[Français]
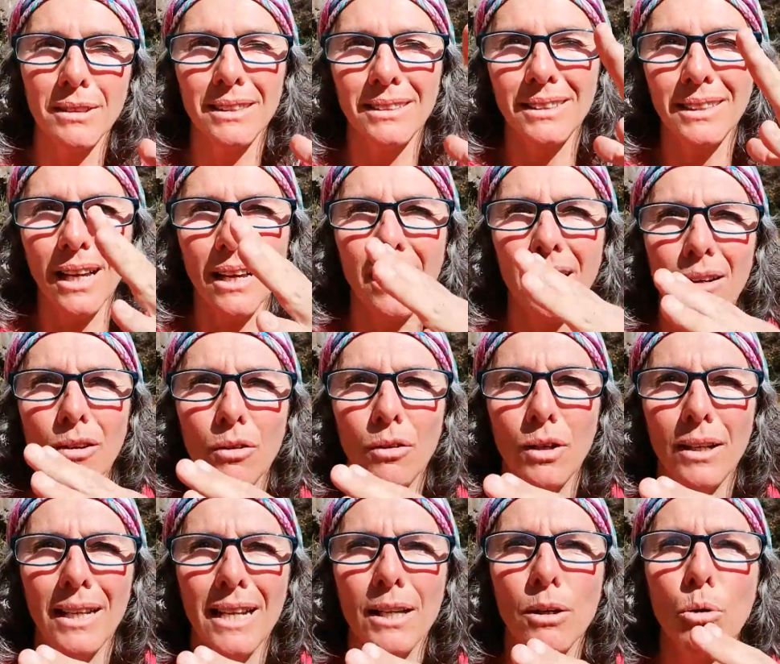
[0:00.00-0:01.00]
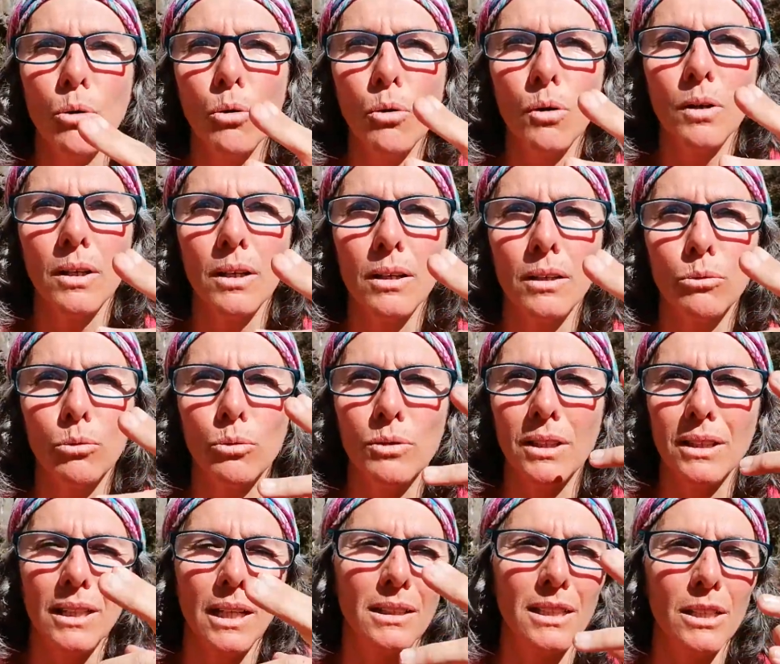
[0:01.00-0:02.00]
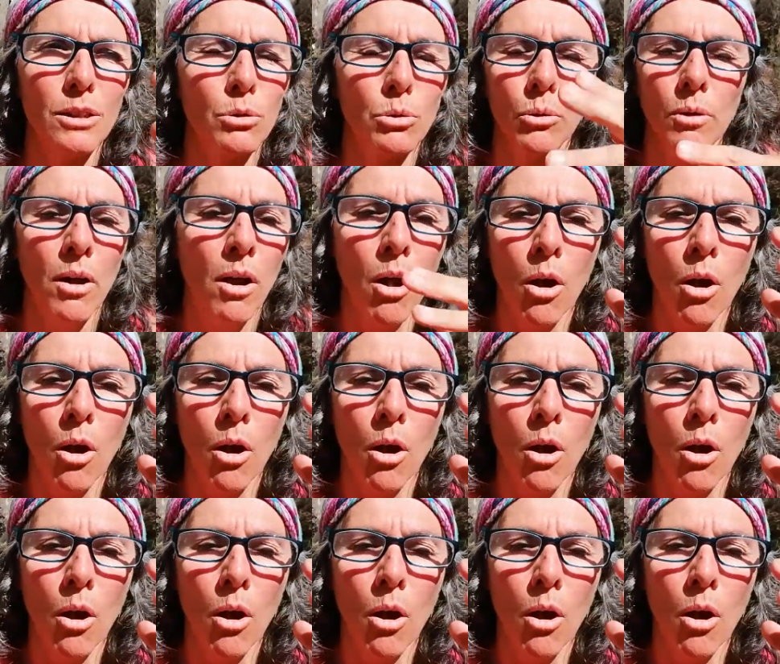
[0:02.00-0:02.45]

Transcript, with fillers: C'est ça, hein, l'ego et toutes ces addictions.